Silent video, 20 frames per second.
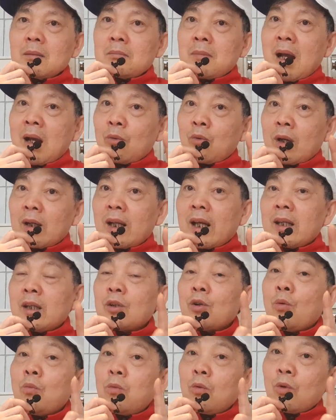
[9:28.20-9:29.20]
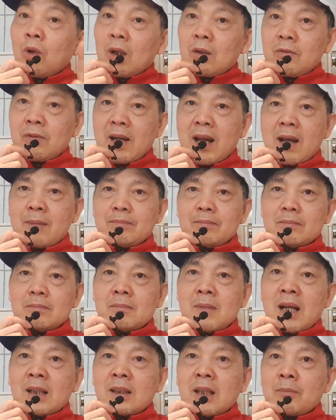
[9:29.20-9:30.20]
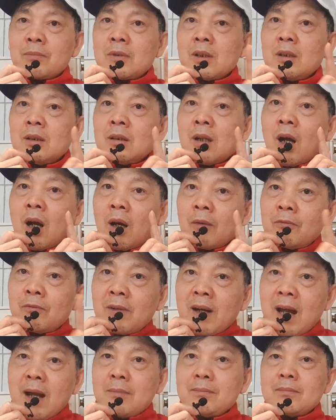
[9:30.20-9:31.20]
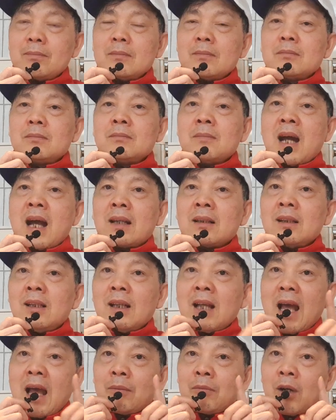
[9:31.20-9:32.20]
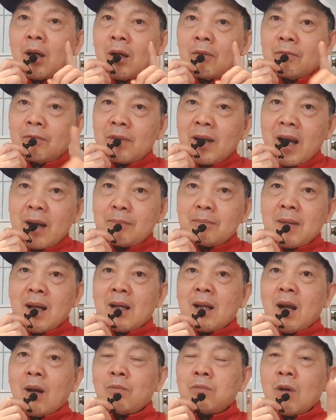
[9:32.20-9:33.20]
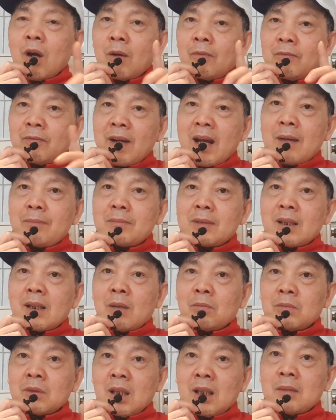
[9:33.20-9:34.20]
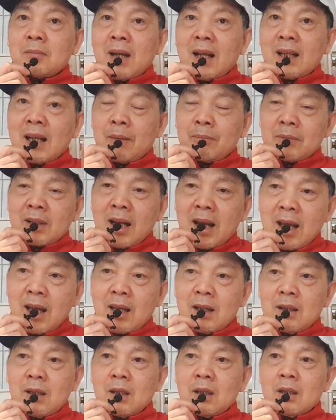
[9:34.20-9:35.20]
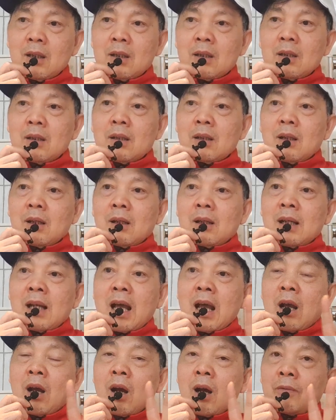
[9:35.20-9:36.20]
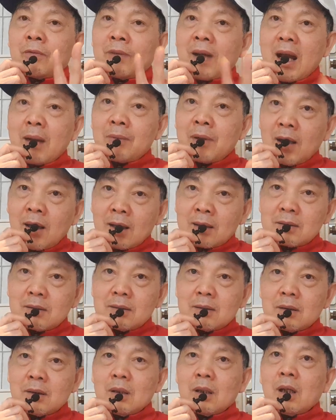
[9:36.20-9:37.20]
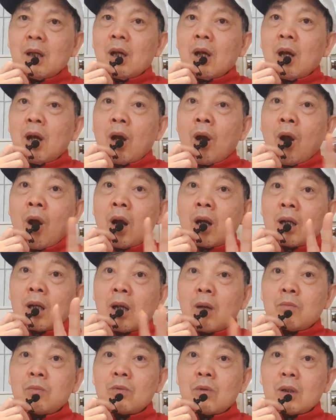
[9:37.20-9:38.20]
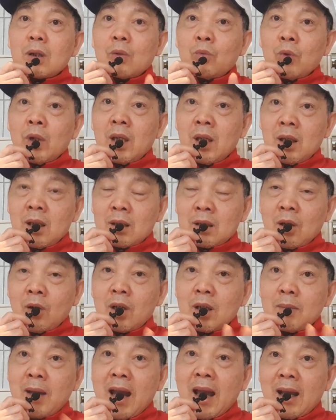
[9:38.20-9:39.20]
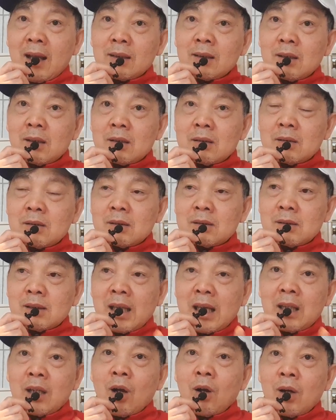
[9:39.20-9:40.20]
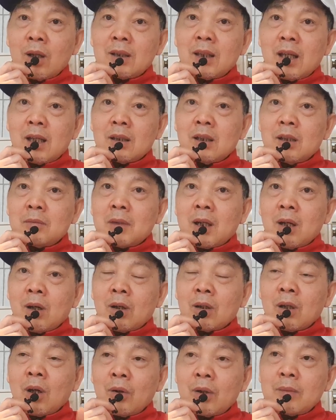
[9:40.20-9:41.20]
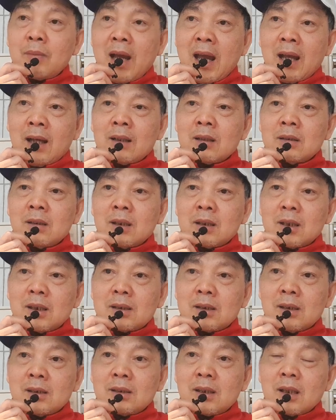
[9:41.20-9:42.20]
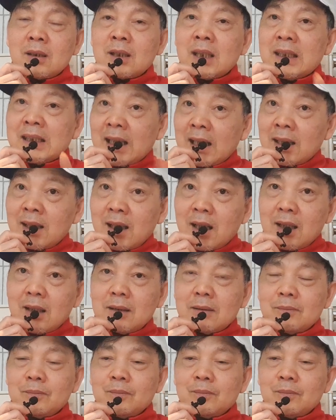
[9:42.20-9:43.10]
bạn qua đây đúng luật pháp bạn nhập cư hợp pháp bạn đi làm hợp pháp bạn học hợp pháp cái đồng tiền bạn làm ra là hợp pháp hết họ không có cái quyền nói bạn này nọ nha nếu mà họ nói bạn với cái tính chất kỳ thị á